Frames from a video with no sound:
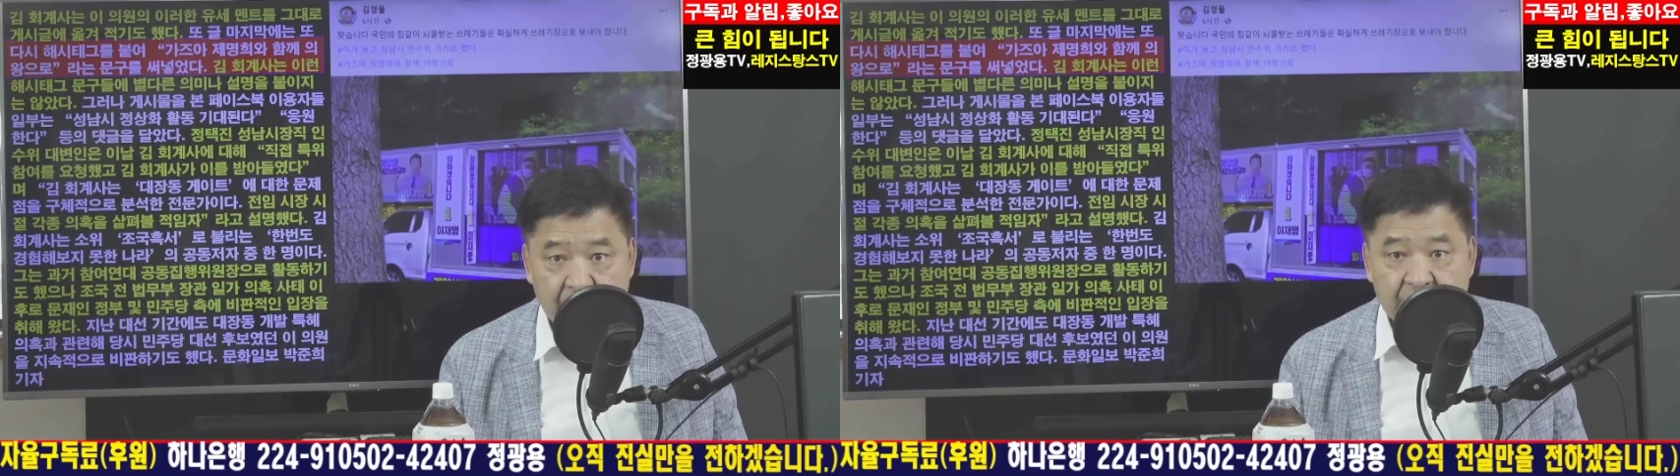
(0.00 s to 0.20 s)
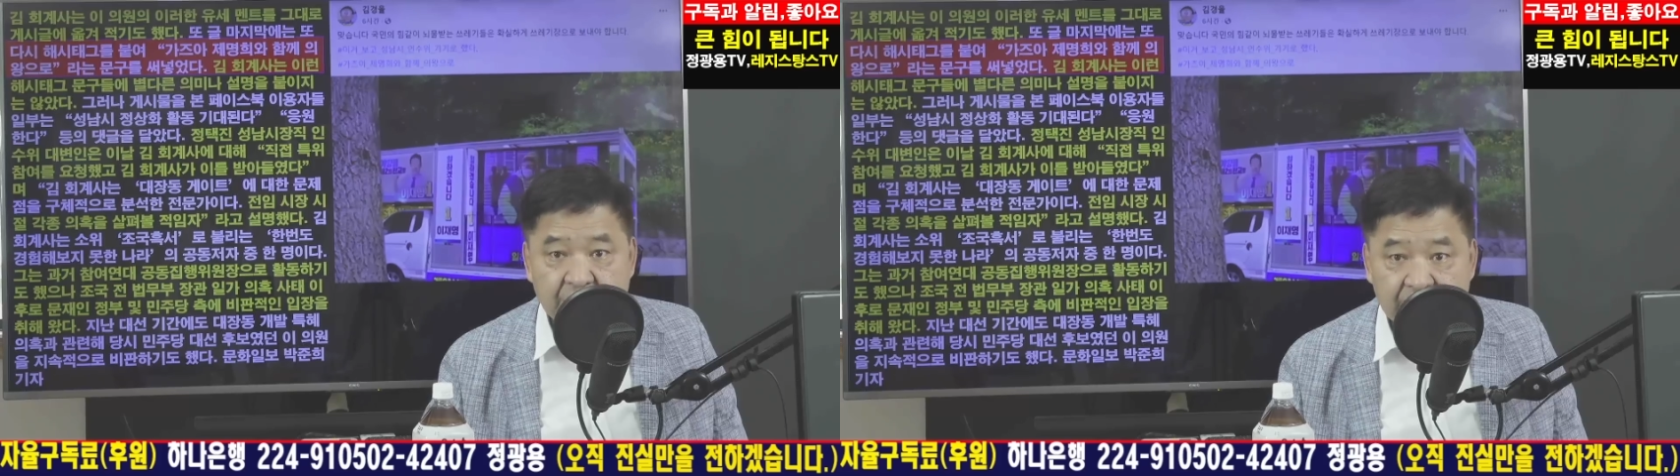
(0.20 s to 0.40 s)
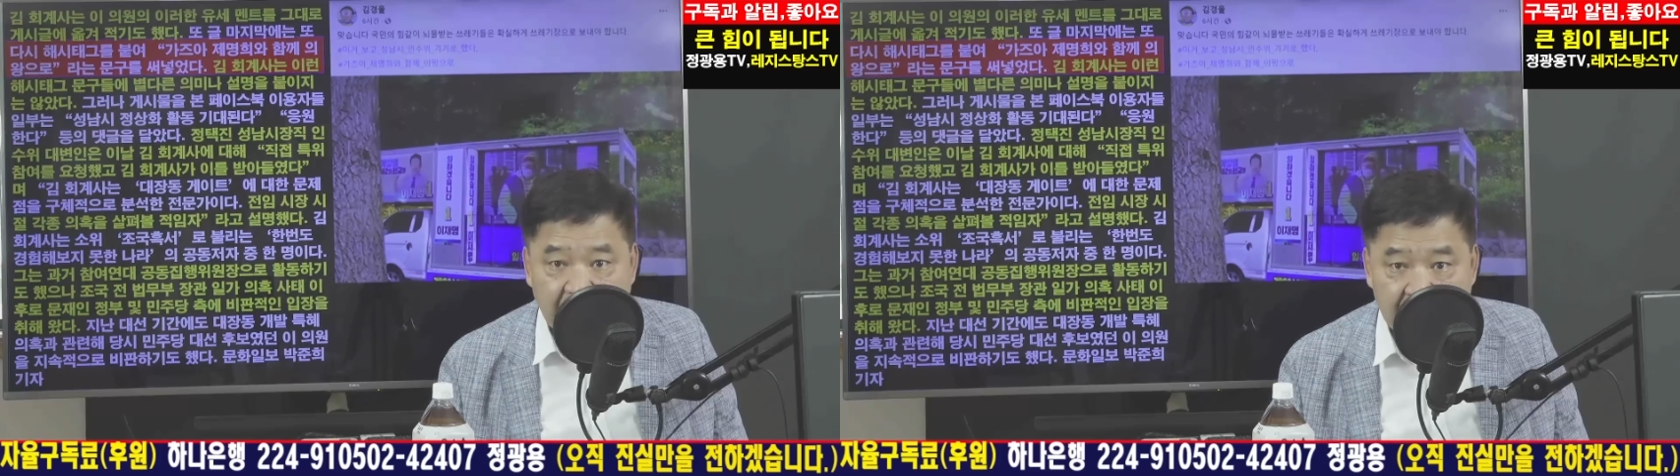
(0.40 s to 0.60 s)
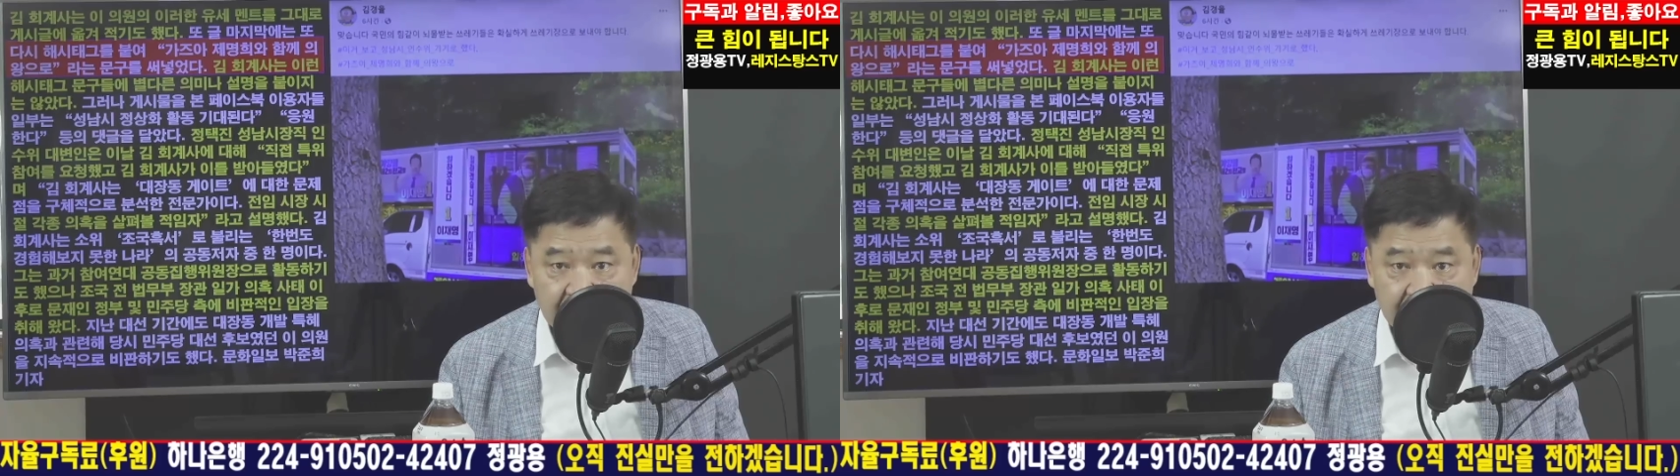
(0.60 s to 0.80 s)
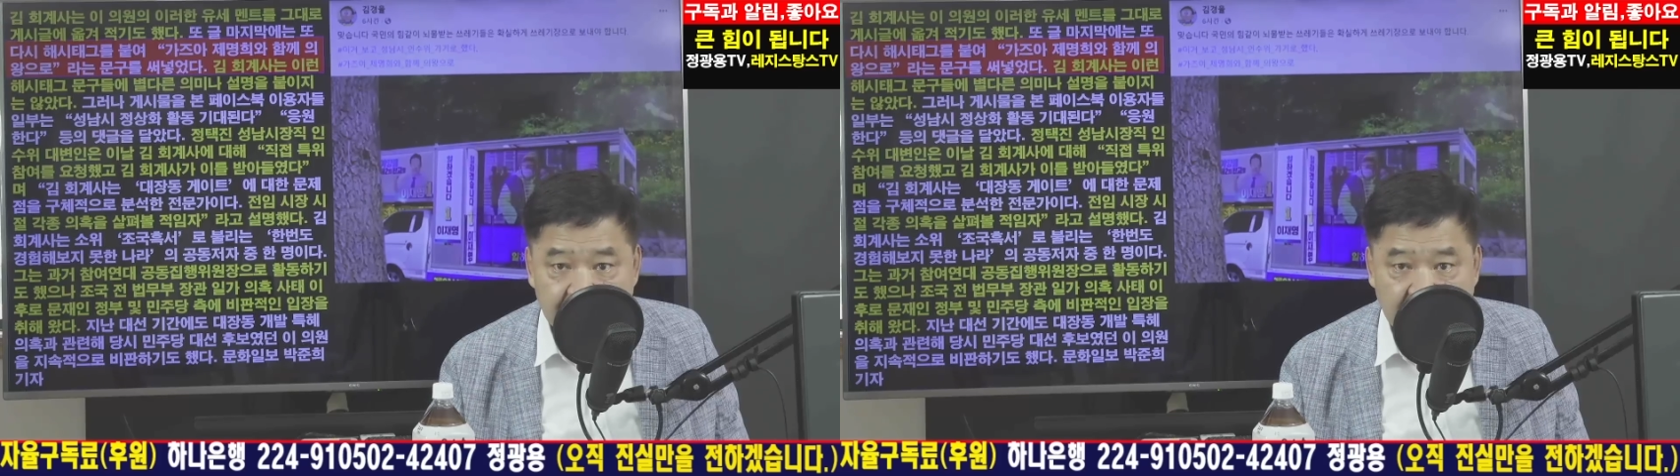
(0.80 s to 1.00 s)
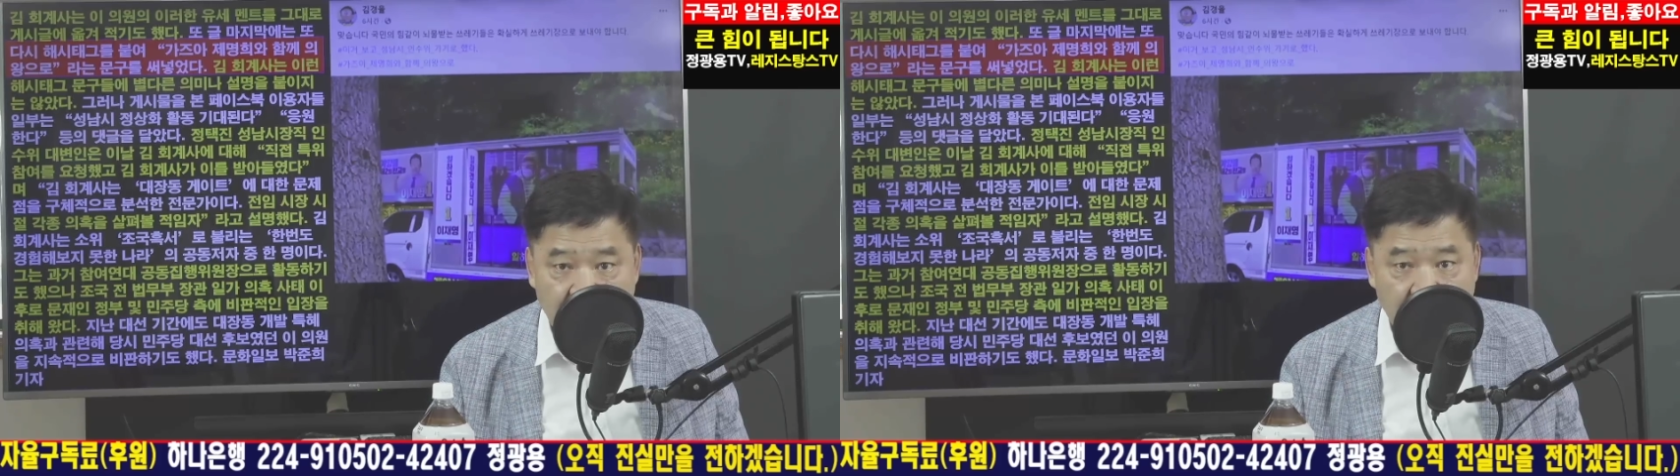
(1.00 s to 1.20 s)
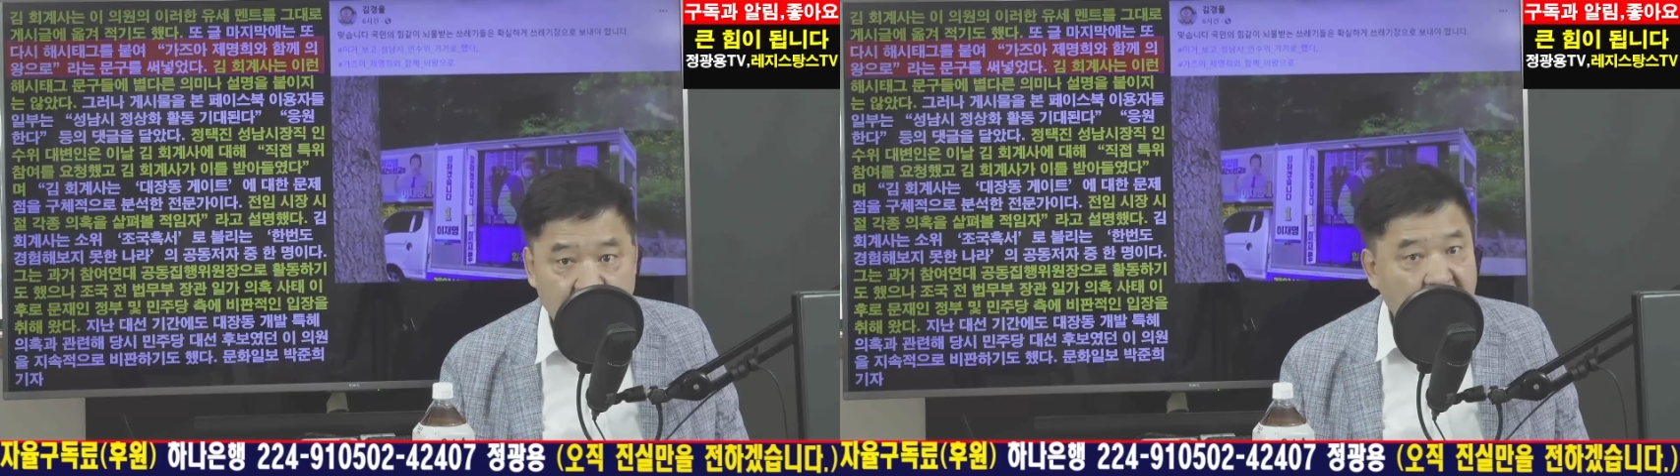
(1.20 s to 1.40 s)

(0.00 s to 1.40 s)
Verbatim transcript: 경찰이었습니까?